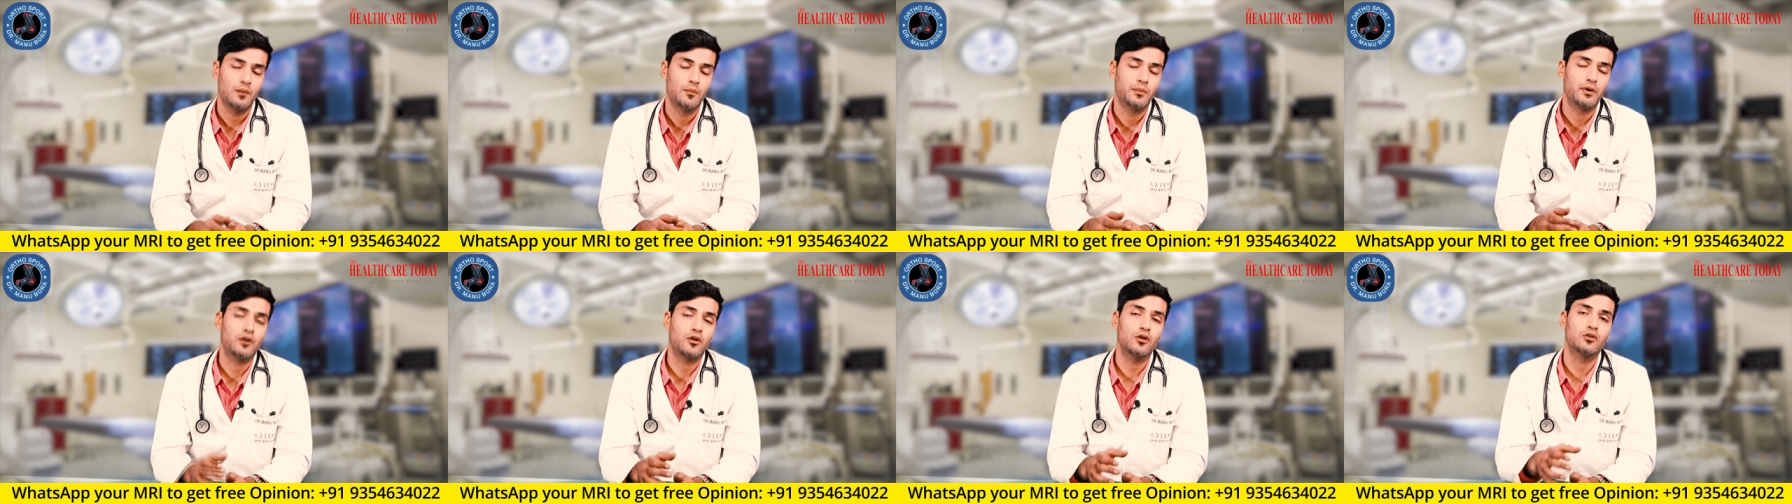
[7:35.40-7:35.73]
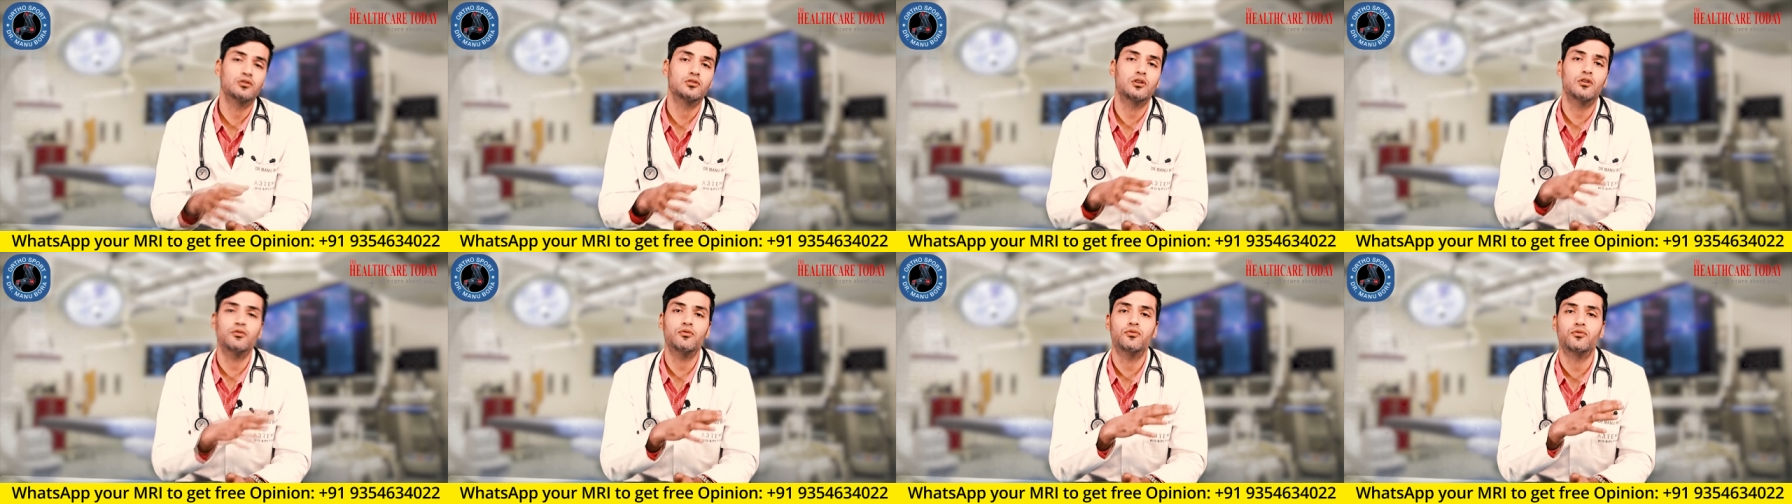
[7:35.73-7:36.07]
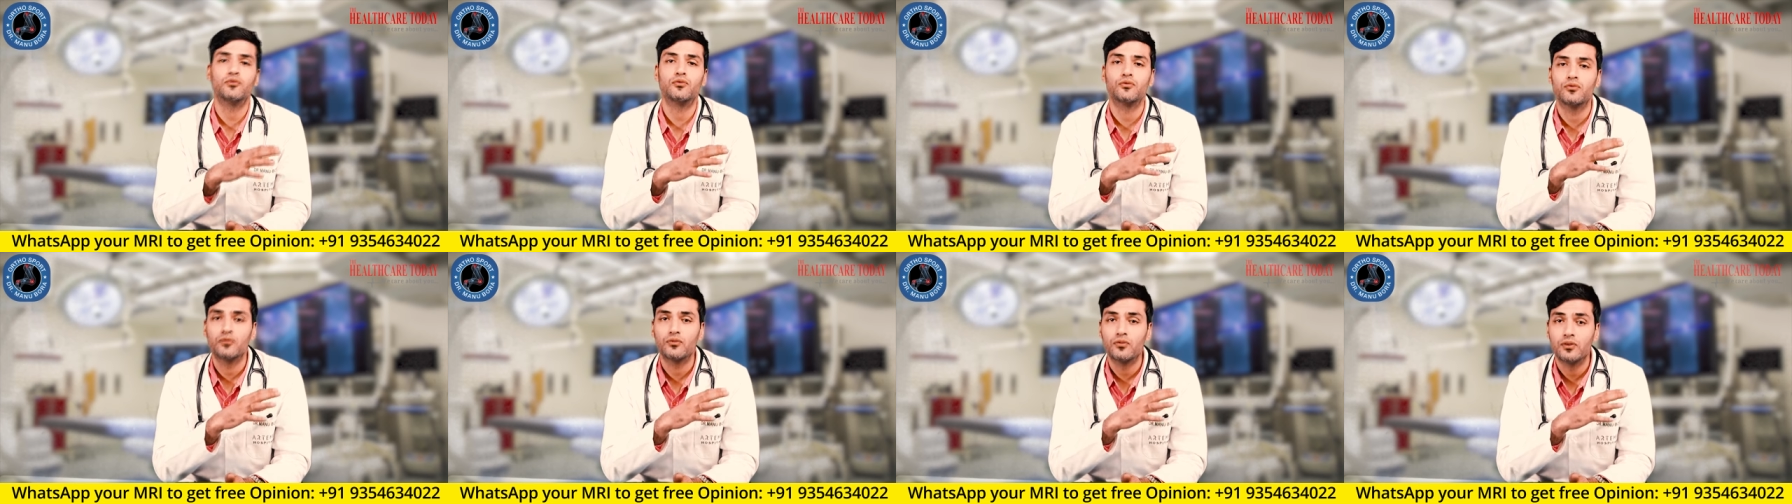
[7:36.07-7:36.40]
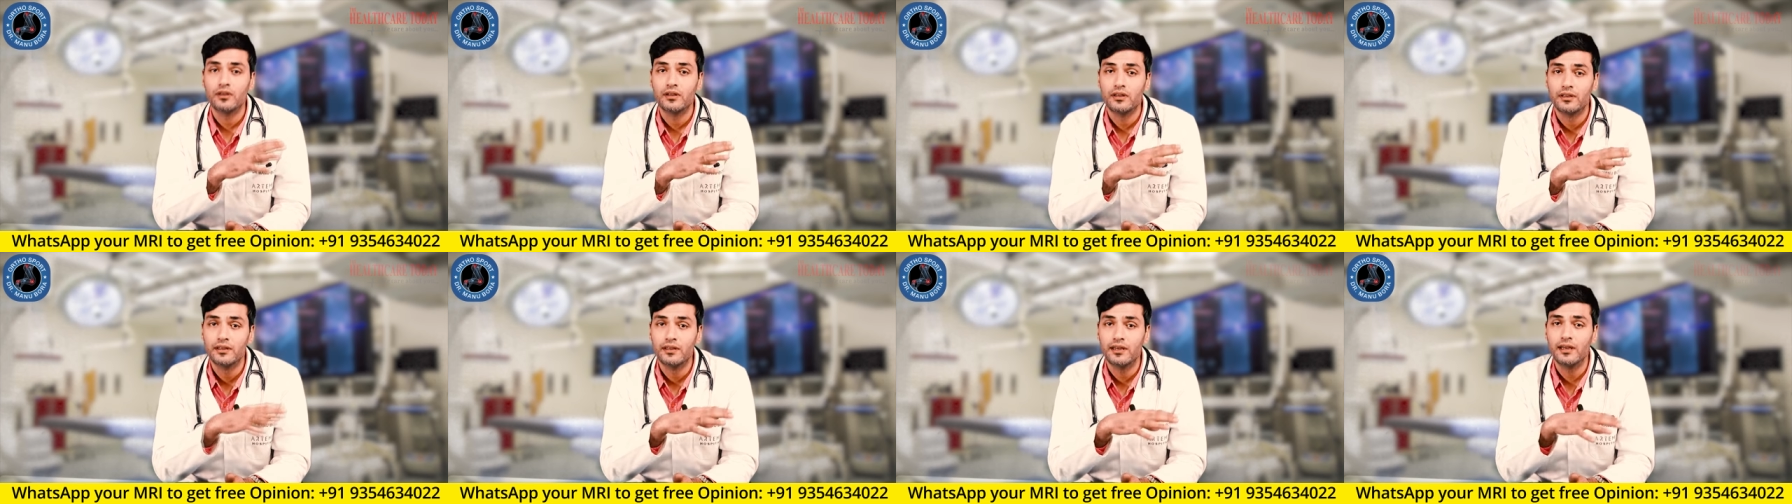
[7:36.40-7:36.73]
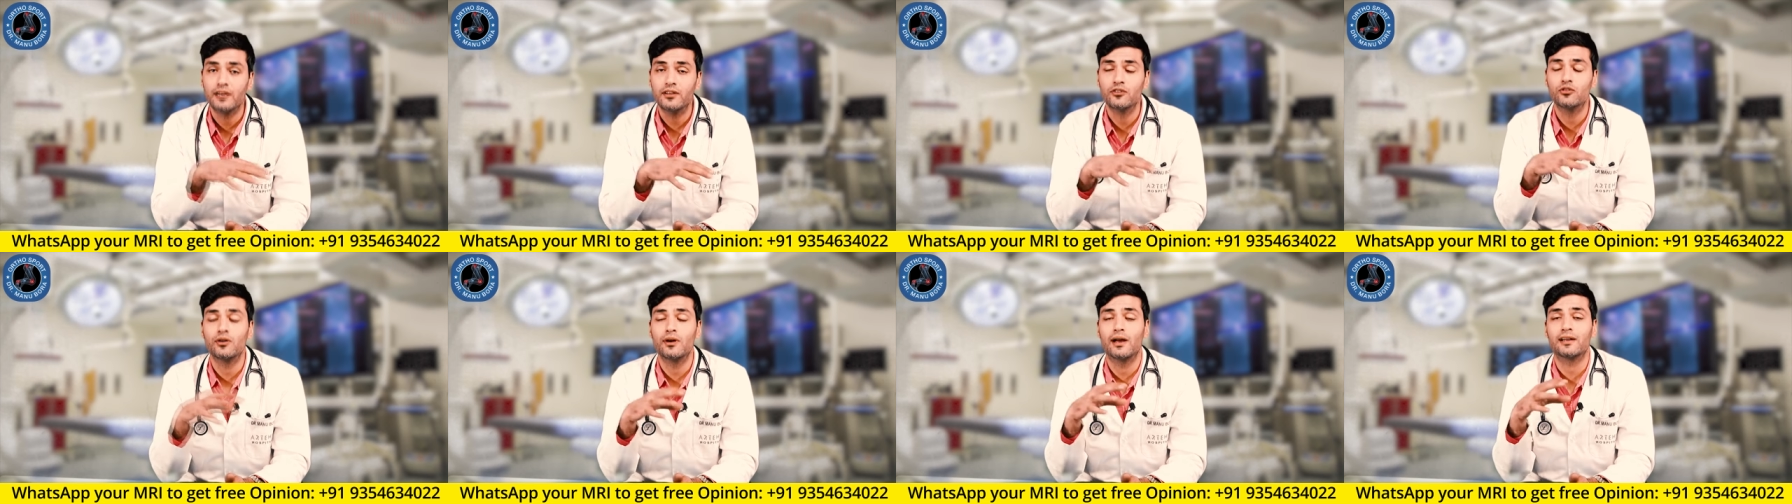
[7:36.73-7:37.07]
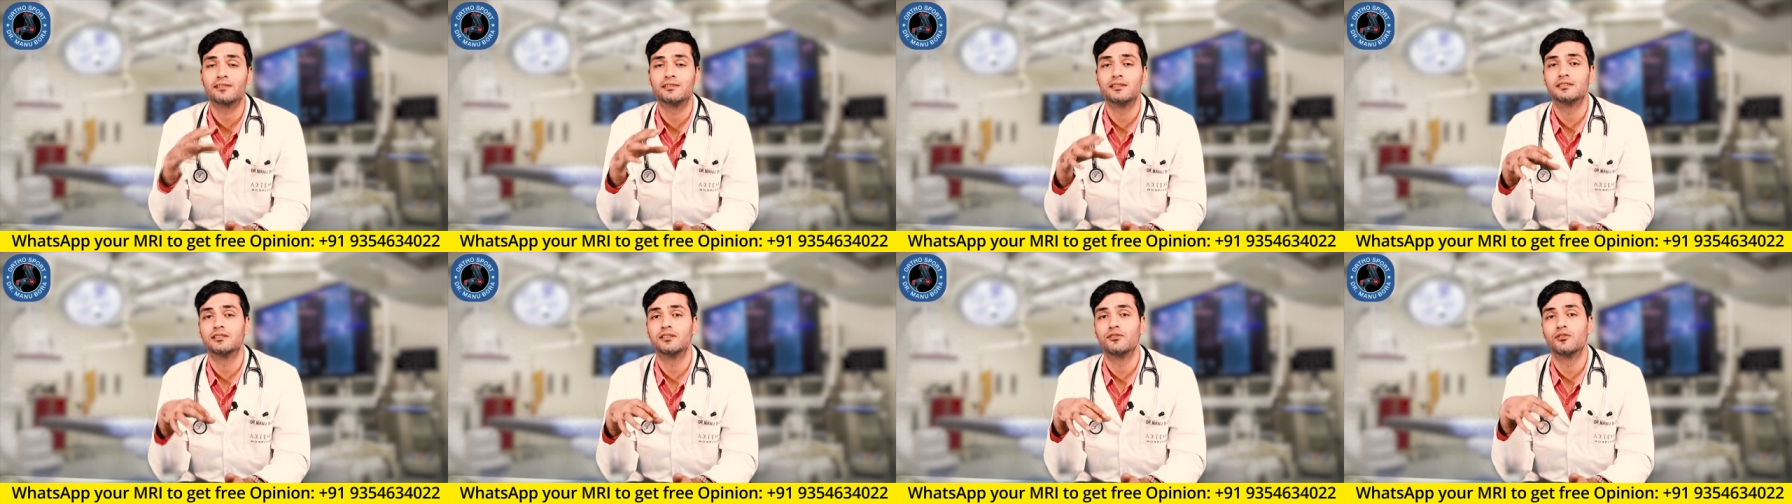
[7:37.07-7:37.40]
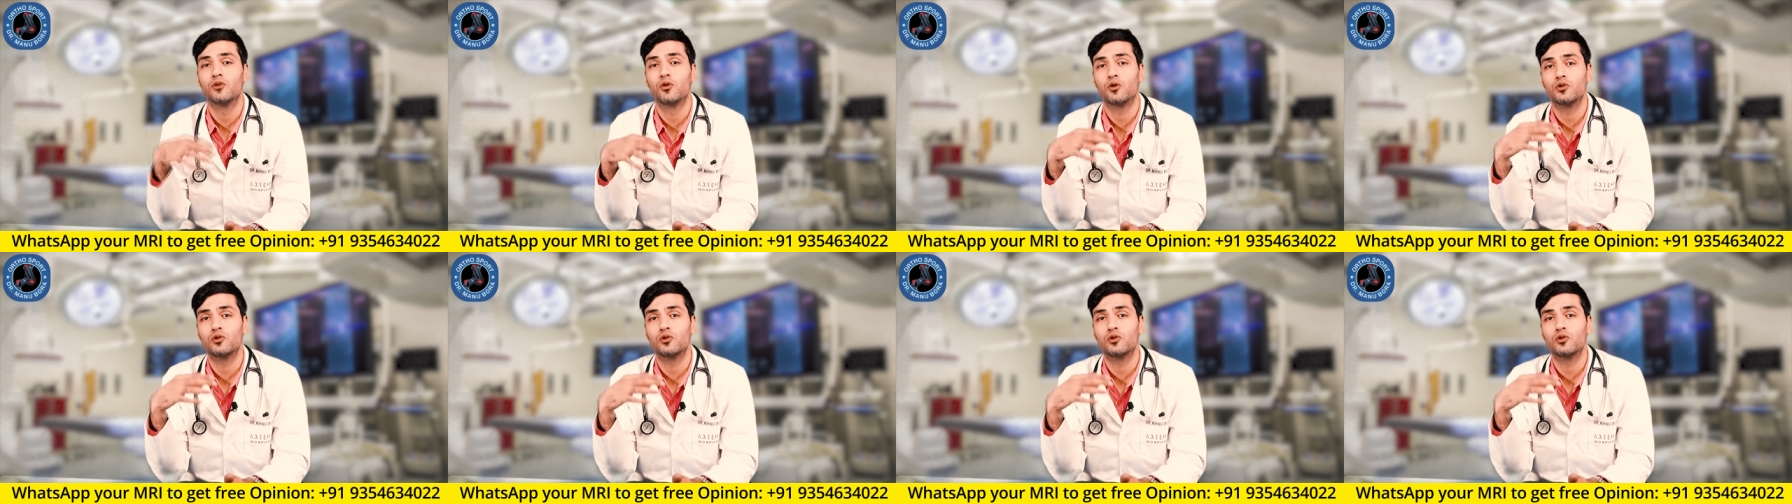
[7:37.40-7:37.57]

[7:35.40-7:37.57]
बिकॉज ऑफ ये जो एक्सेसिव